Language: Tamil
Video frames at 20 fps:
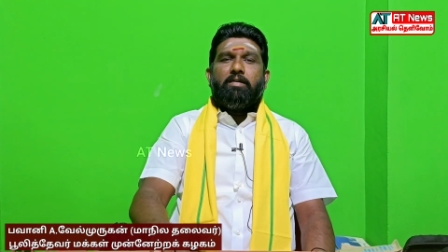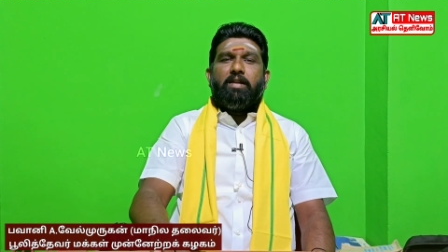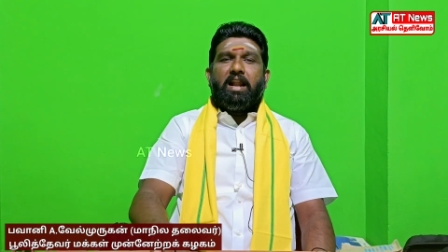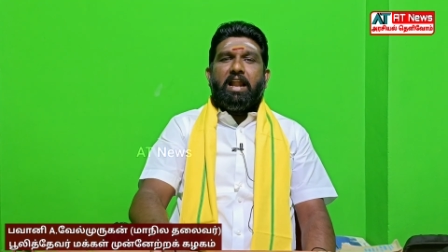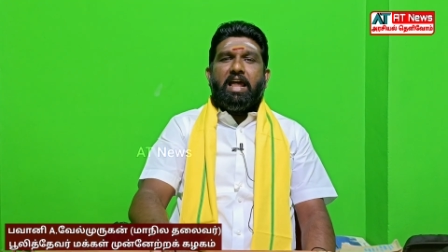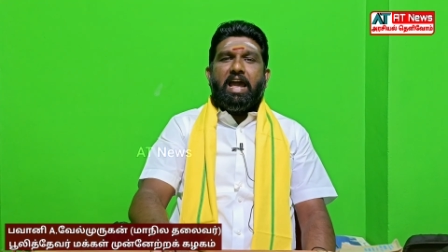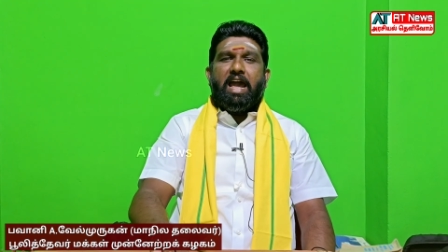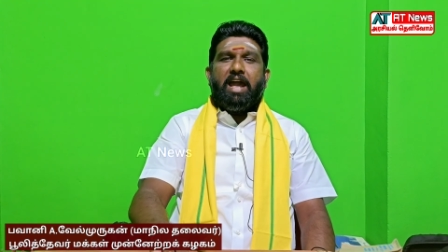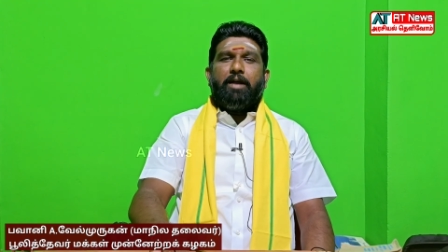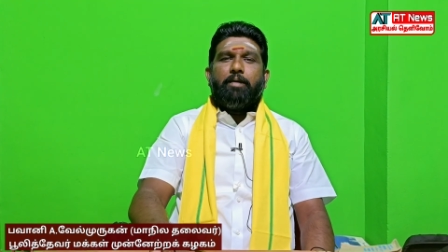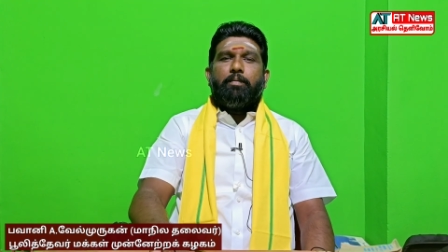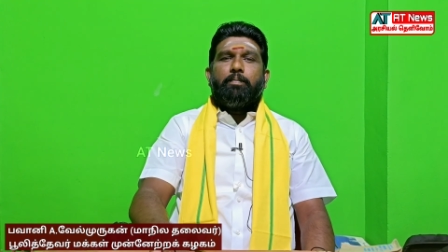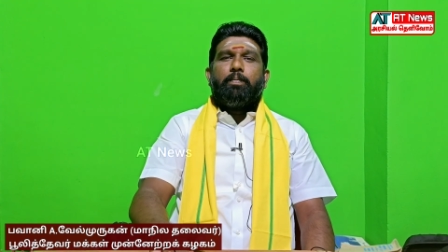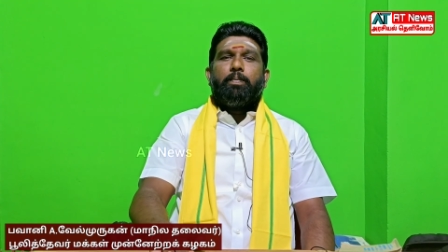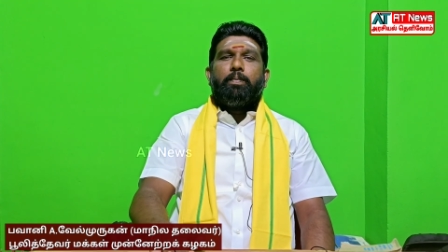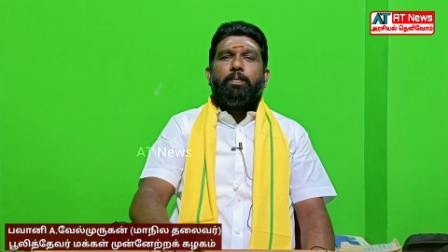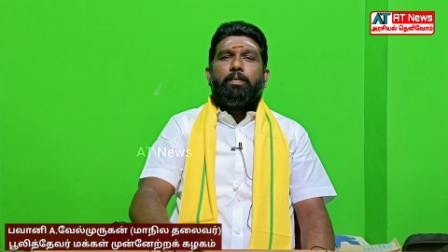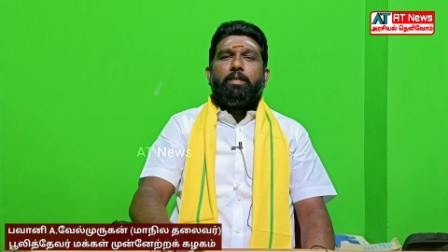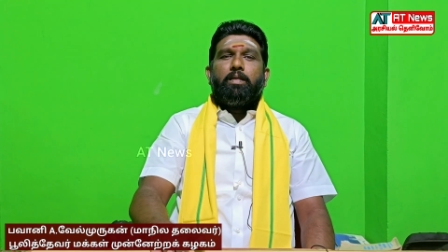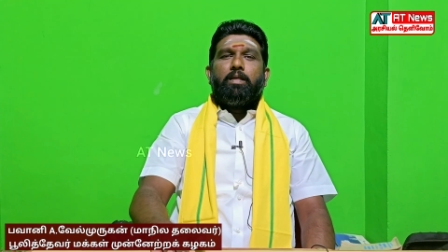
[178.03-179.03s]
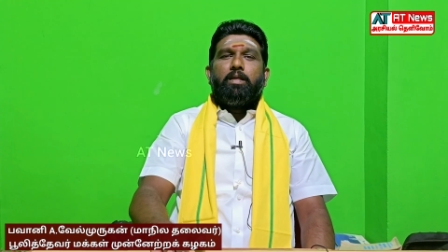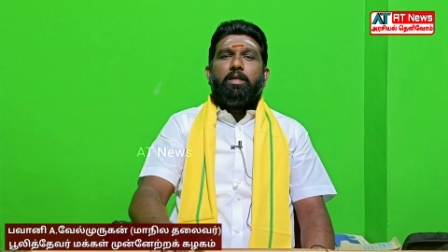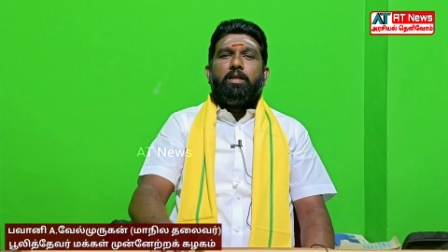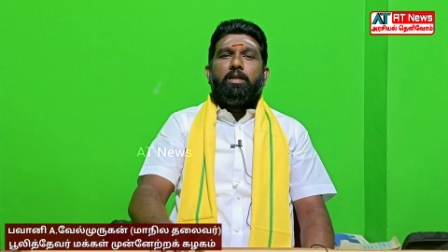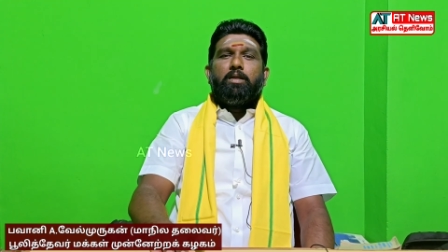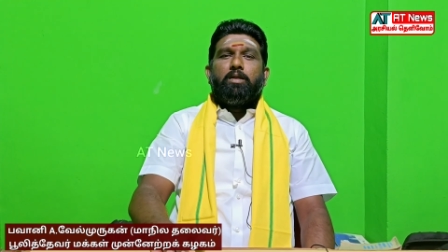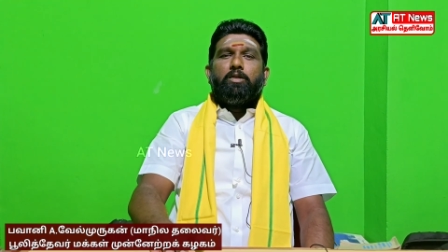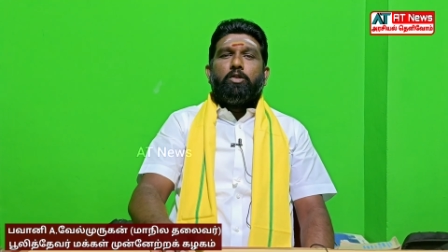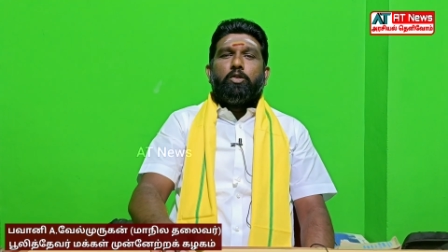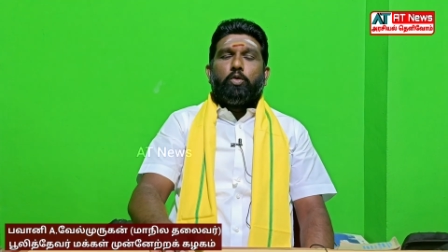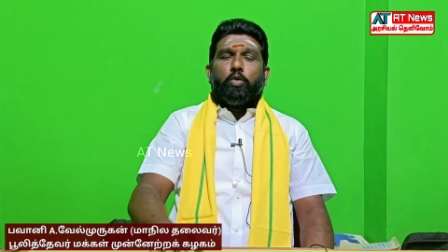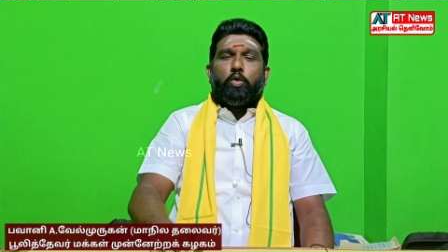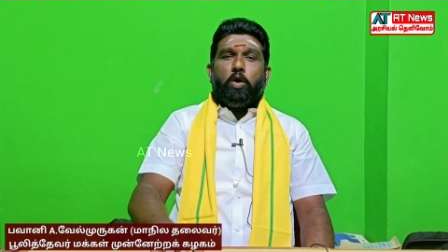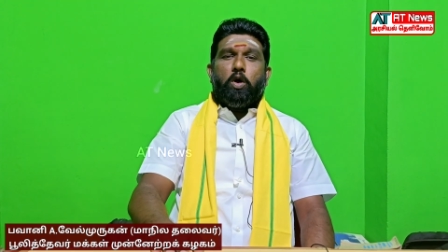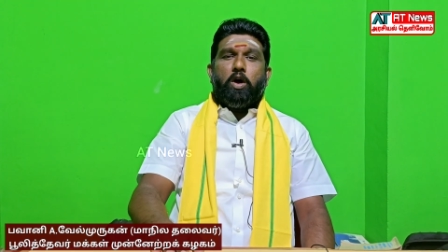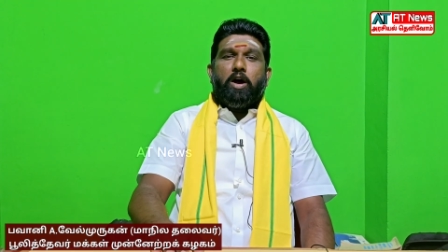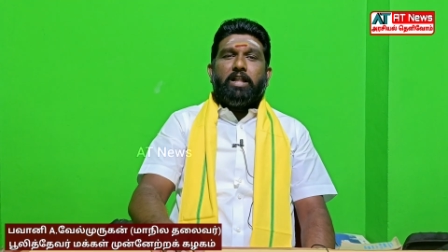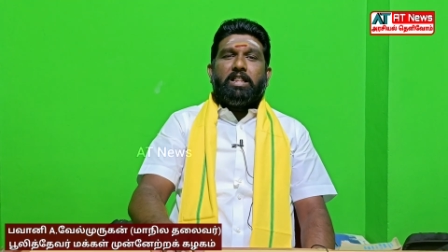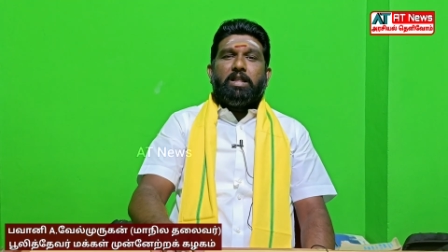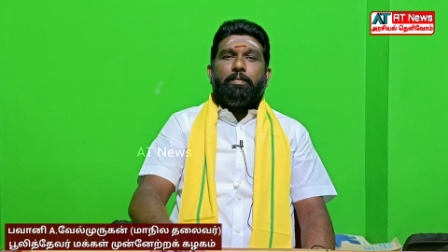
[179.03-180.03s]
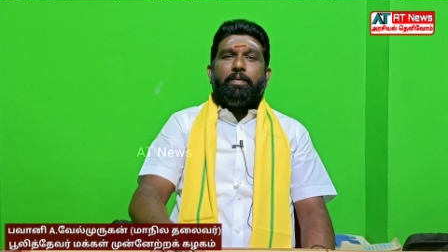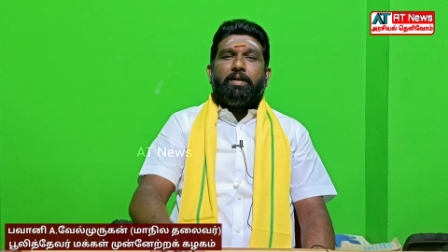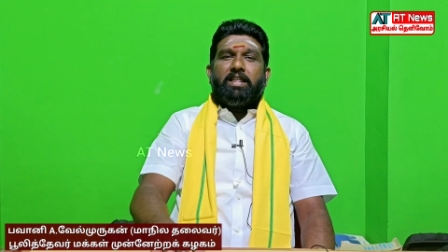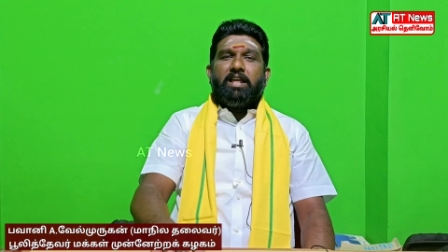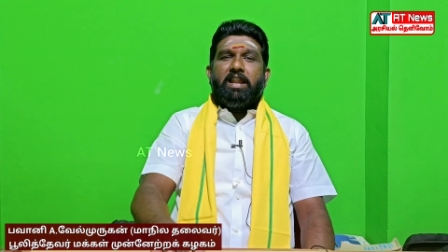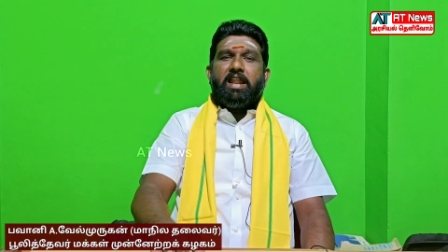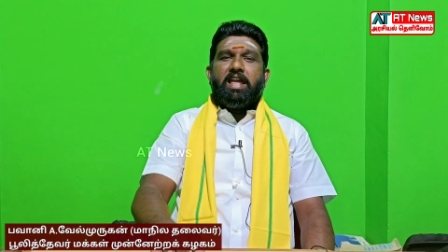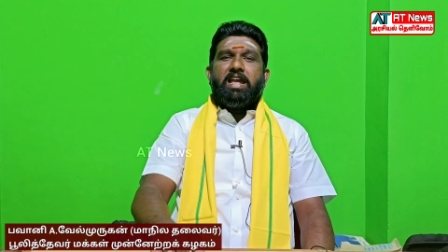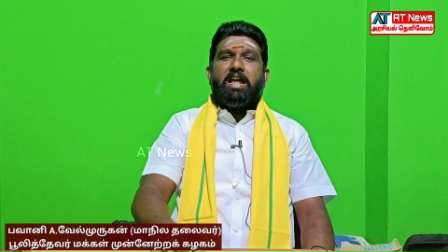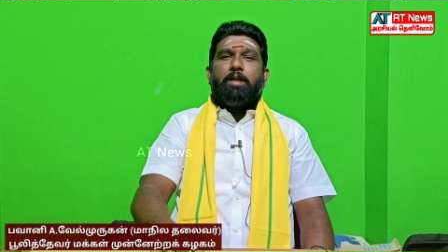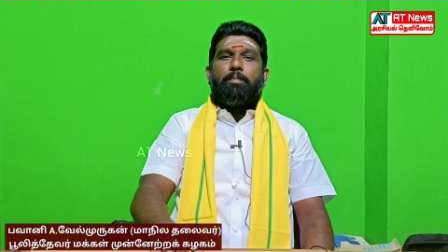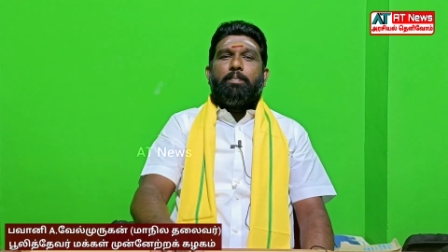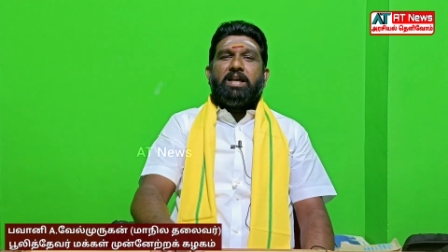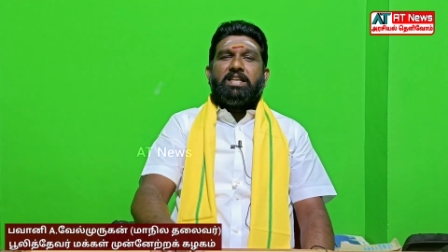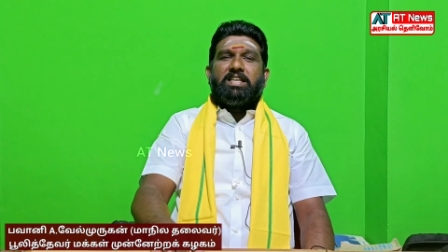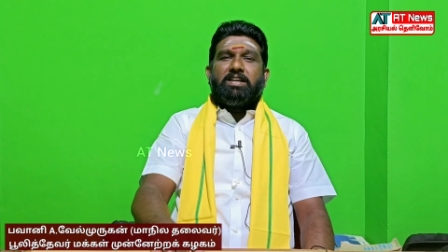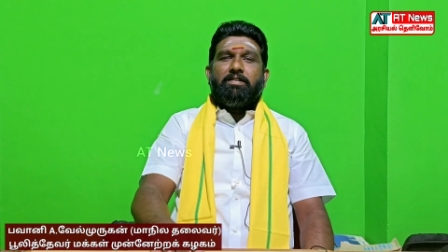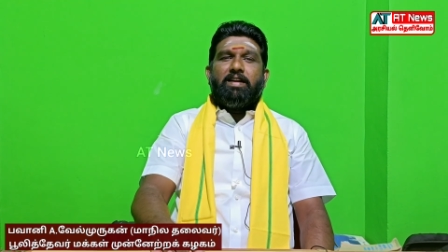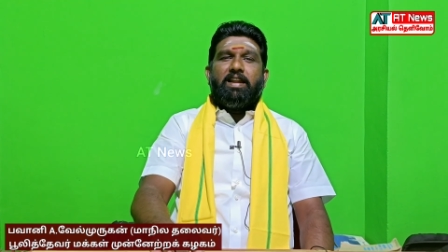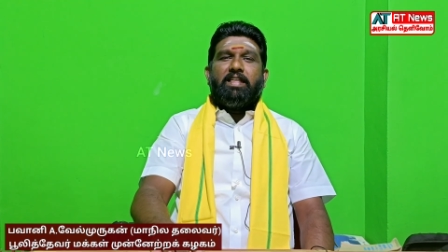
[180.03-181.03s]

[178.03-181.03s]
அவர்களே துரோகத்தை பற்றி நீங்கள் பேச